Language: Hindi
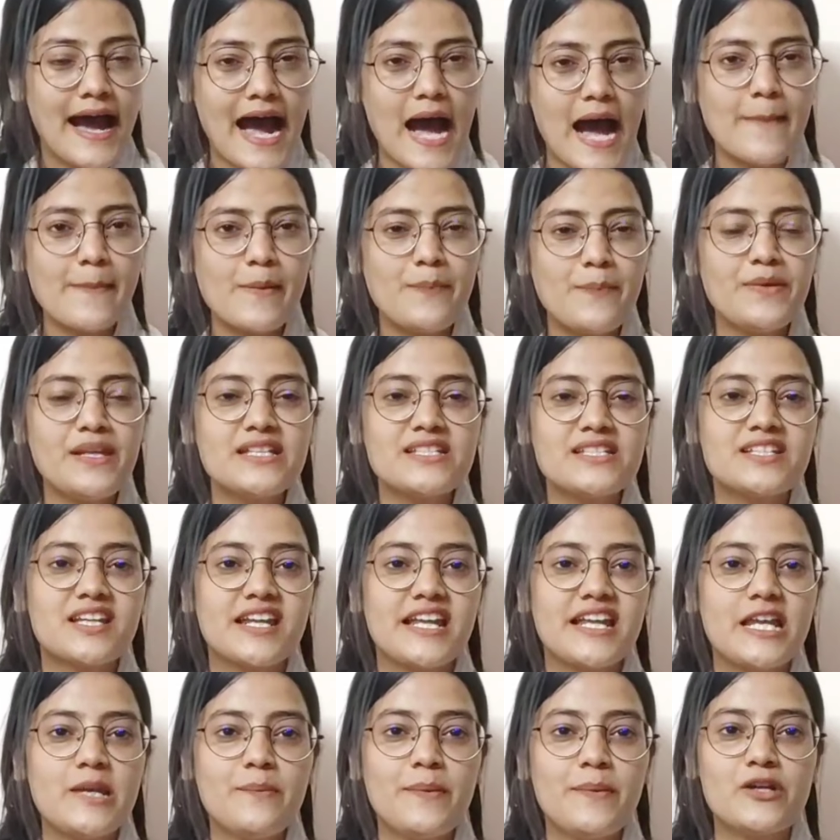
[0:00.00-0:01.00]
आप अपने
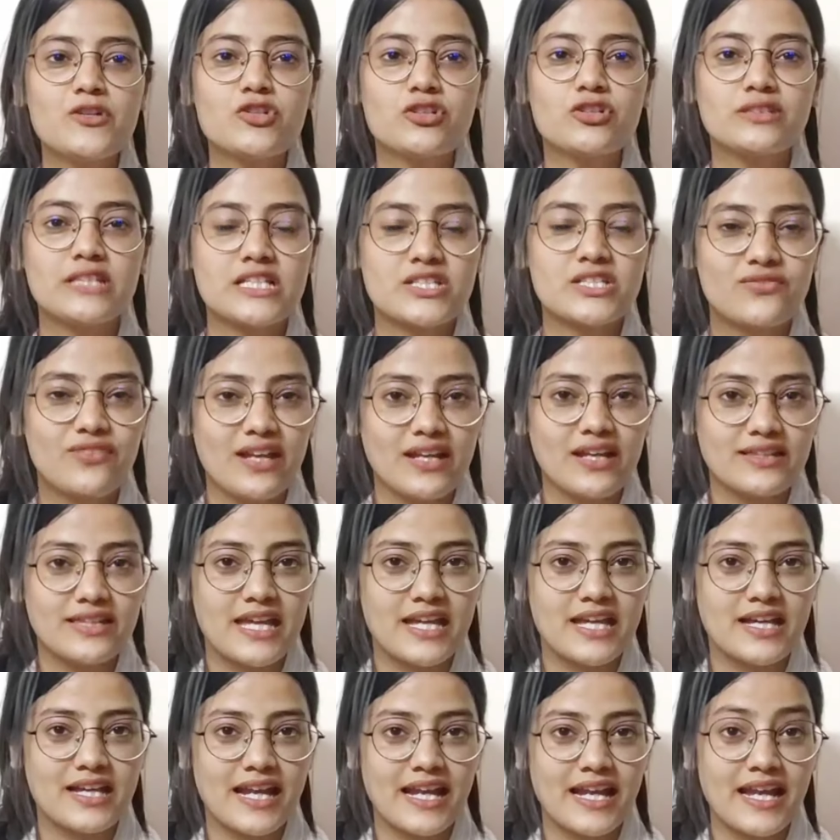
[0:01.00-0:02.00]
स्क्रीन पर जो तस्वीर
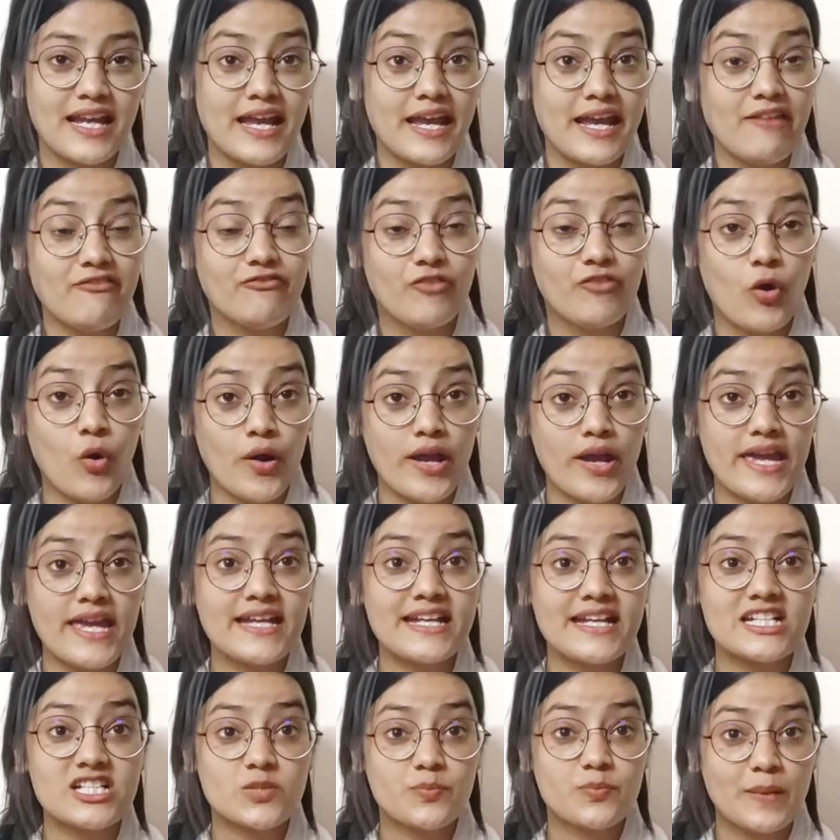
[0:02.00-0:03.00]
देख रहे हैं वो
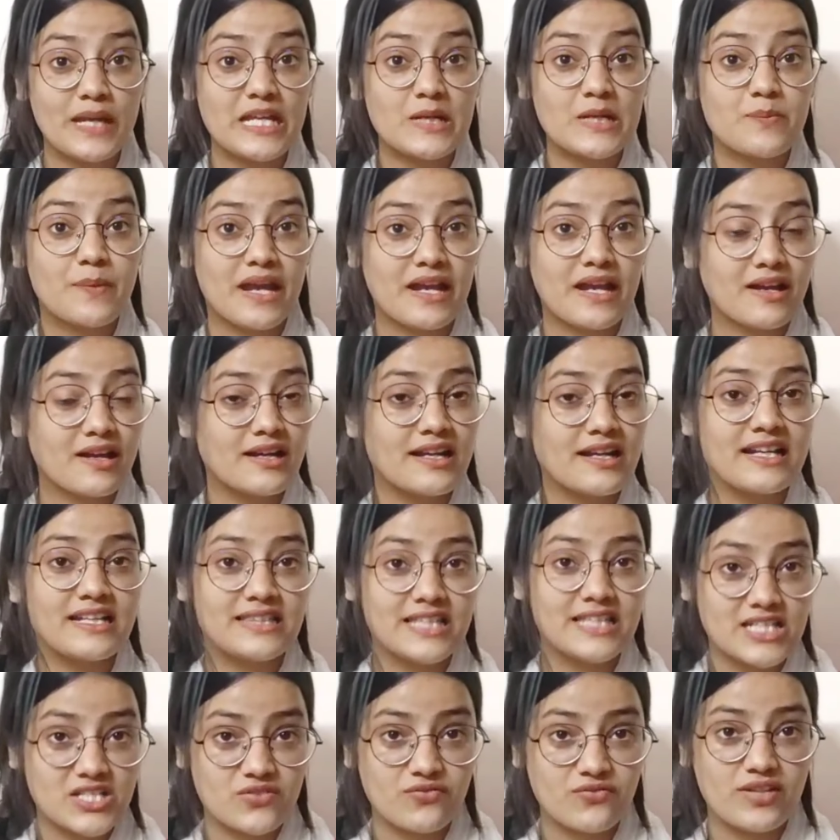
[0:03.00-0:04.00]
एक स्पीड ब्रेकर
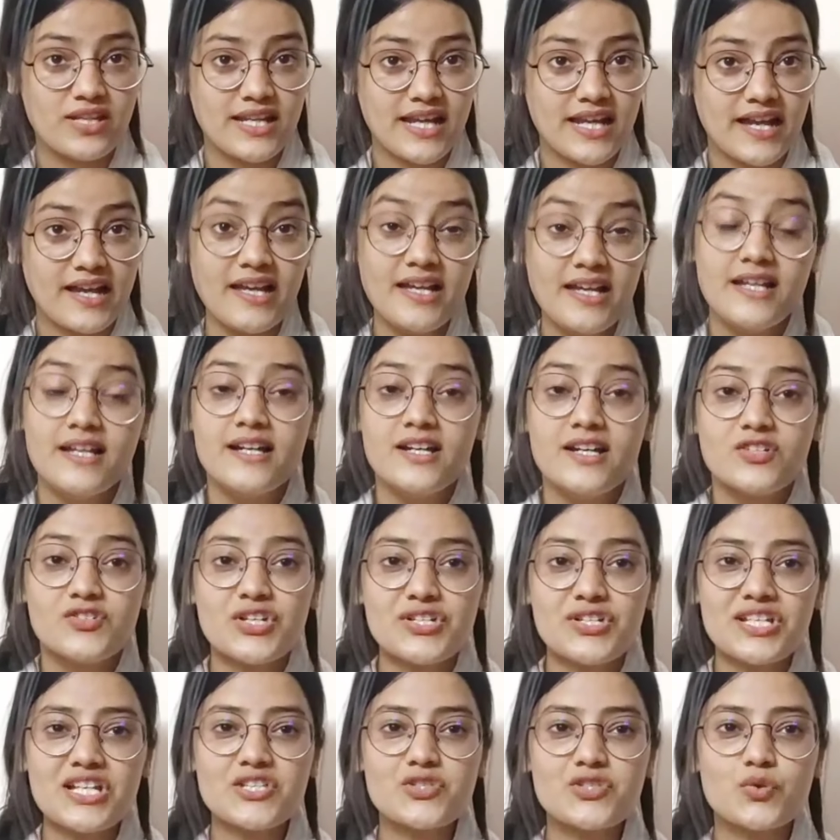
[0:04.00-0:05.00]
की तस्वीर है
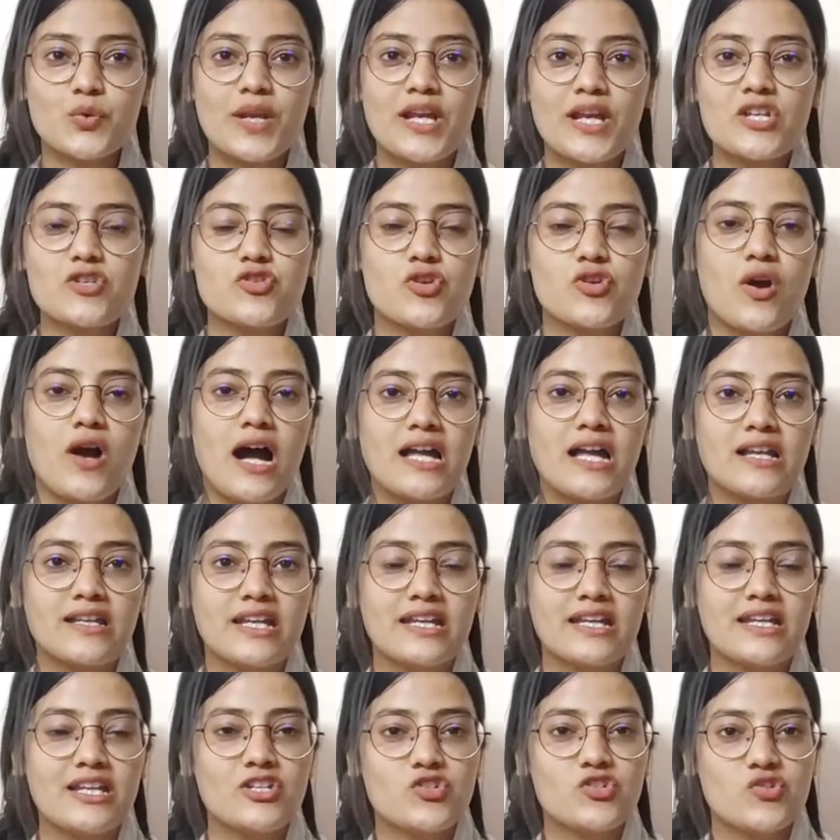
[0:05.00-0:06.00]
जिसे सुरेश चौहान
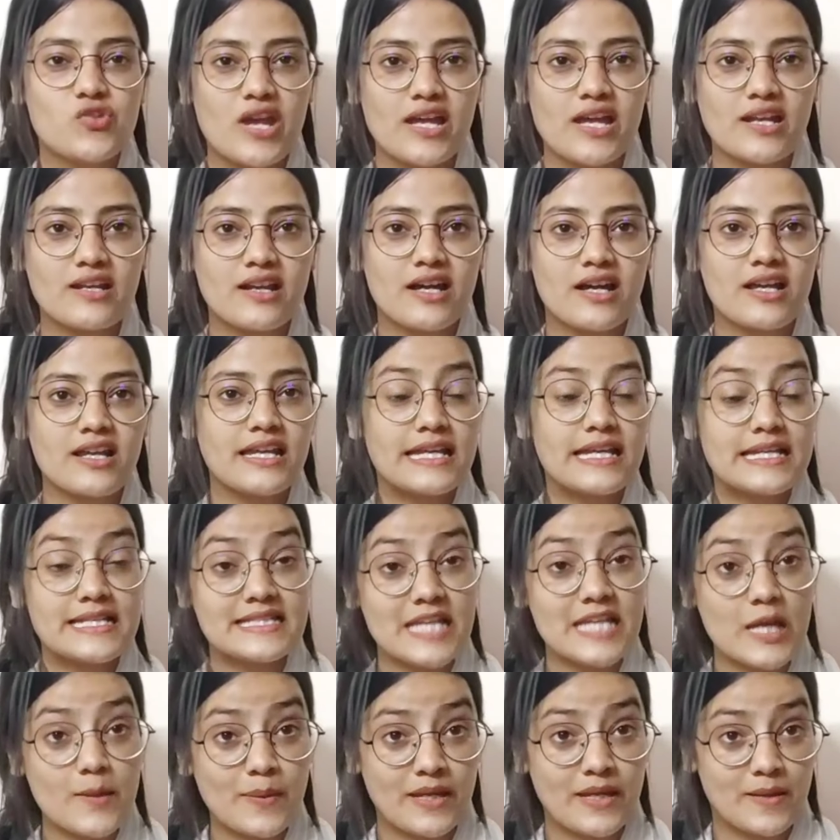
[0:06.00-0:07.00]
के ने शेयर कर
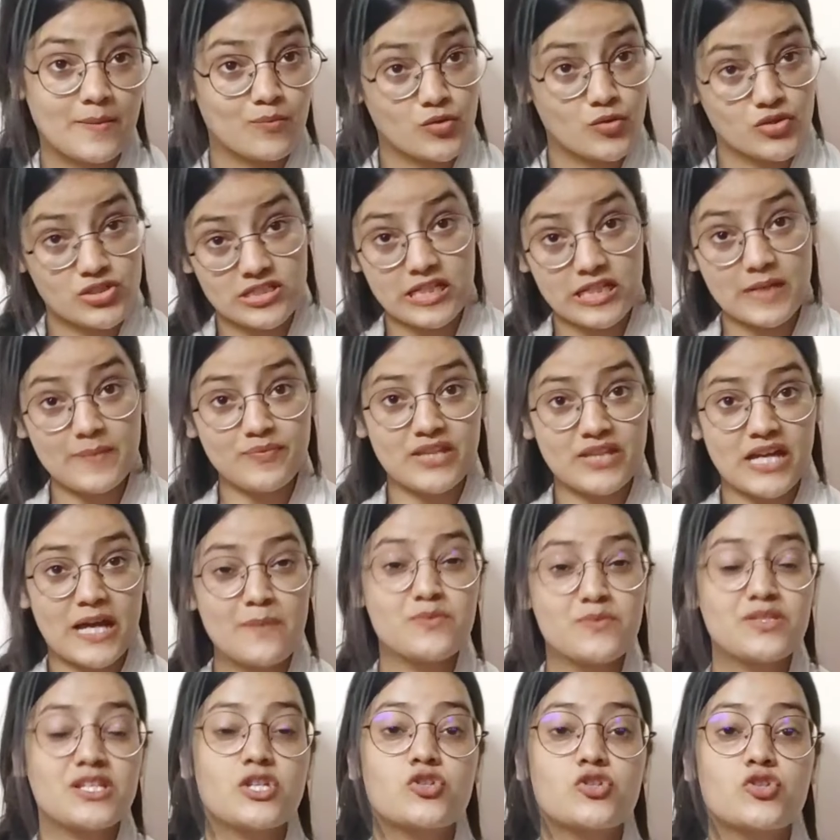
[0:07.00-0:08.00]
इसे भी मुस्लिम
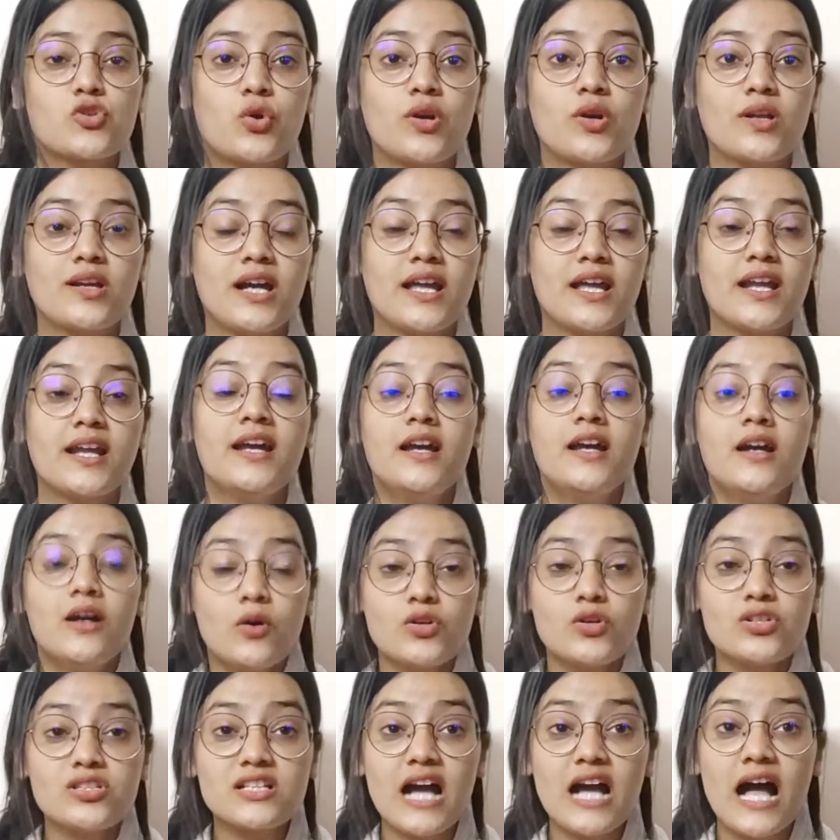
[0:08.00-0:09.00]
धर्म से जोड़कर
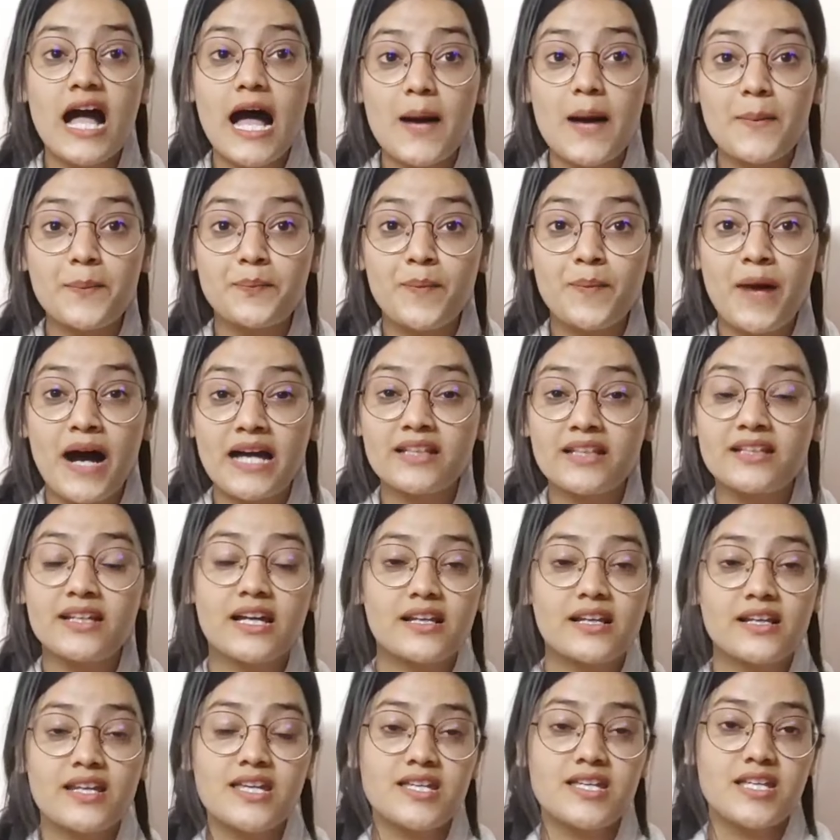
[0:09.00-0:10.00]
उसका अपमान
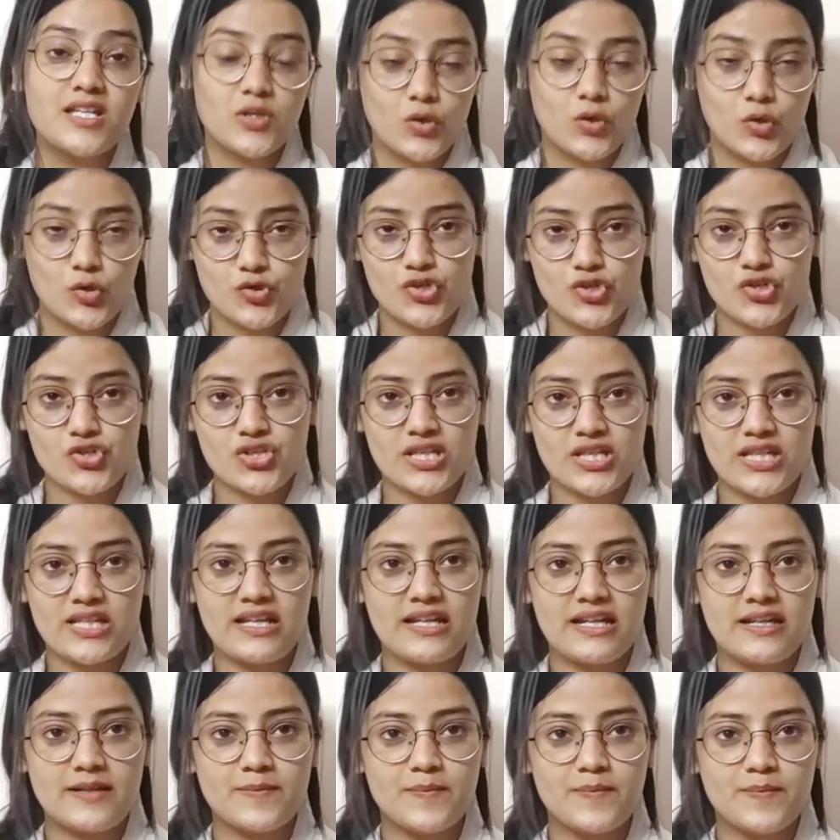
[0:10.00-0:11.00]
करने की कोशिश
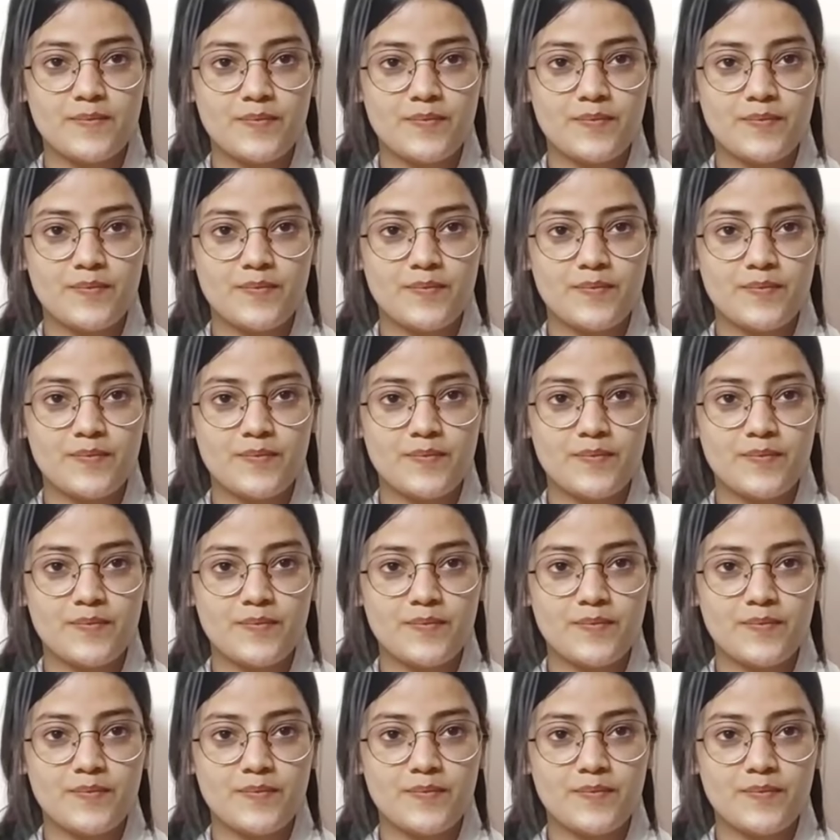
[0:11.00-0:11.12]
की है